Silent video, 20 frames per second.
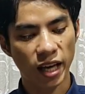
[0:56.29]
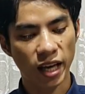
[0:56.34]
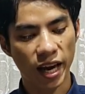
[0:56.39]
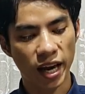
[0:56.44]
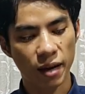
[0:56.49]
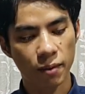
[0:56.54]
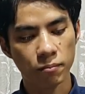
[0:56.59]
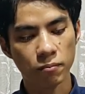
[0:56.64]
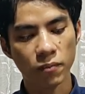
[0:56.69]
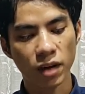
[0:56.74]

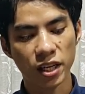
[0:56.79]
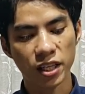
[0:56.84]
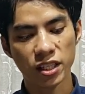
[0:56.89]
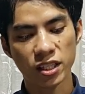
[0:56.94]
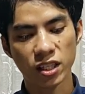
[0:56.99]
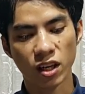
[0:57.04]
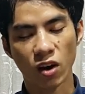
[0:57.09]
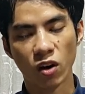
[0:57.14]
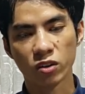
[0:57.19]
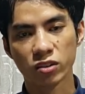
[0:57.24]
khai bay
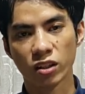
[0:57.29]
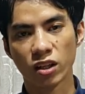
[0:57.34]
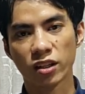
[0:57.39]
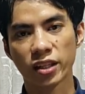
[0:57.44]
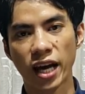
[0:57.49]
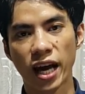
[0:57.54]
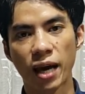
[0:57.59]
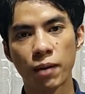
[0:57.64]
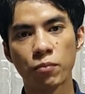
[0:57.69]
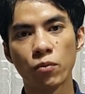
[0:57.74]
là hỗ trợ đó
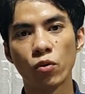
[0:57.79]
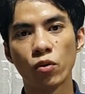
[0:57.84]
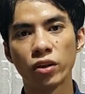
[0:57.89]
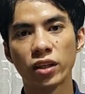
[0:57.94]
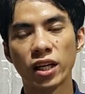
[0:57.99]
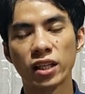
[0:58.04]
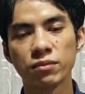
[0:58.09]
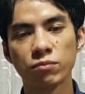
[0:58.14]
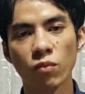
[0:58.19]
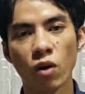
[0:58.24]
khai
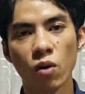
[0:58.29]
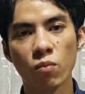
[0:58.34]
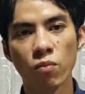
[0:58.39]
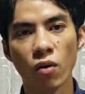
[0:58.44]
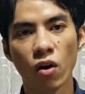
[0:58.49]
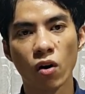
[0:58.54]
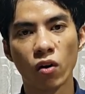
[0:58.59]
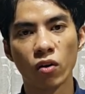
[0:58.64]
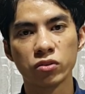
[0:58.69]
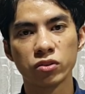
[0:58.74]
buồn nắng bom
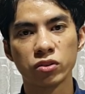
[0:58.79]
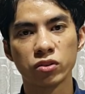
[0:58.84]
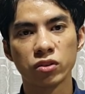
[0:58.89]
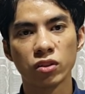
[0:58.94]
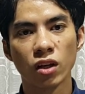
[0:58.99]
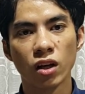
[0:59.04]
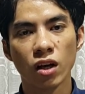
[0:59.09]
ôn